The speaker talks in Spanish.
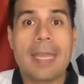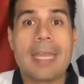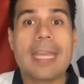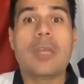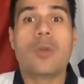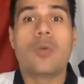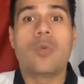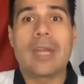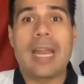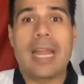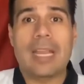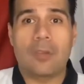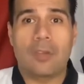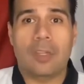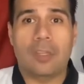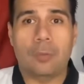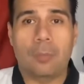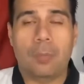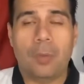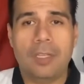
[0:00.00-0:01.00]
Y un año
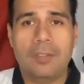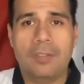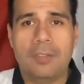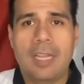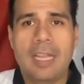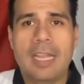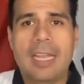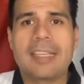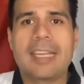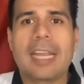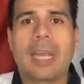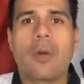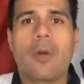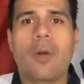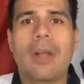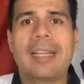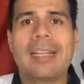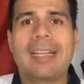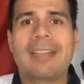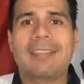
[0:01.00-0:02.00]
después
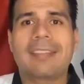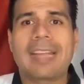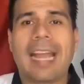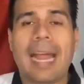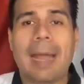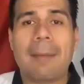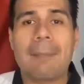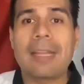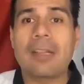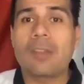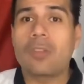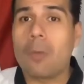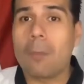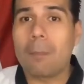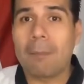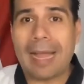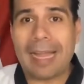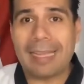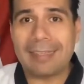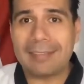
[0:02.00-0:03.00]
llegó el destacamento
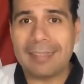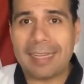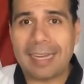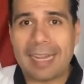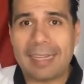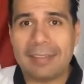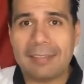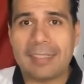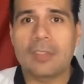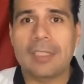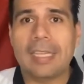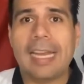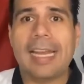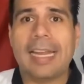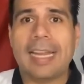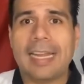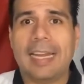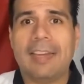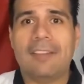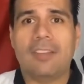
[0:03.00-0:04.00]
más grande
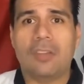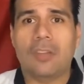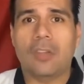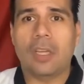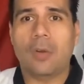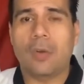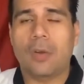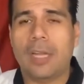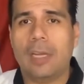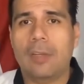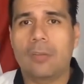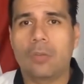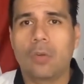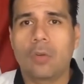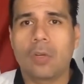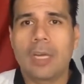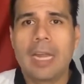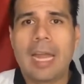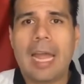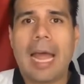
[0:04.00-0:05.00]
del ejército de Corea del
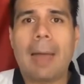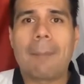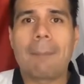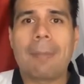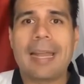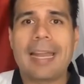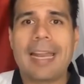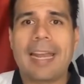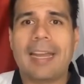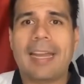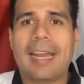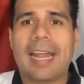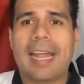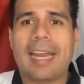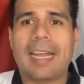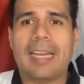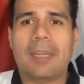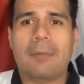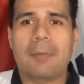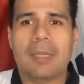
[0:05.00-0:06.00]
Sur a pelear en la
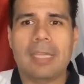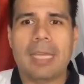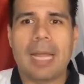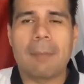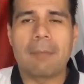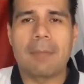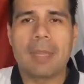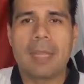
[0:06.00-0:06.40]
guerra de Vietnam,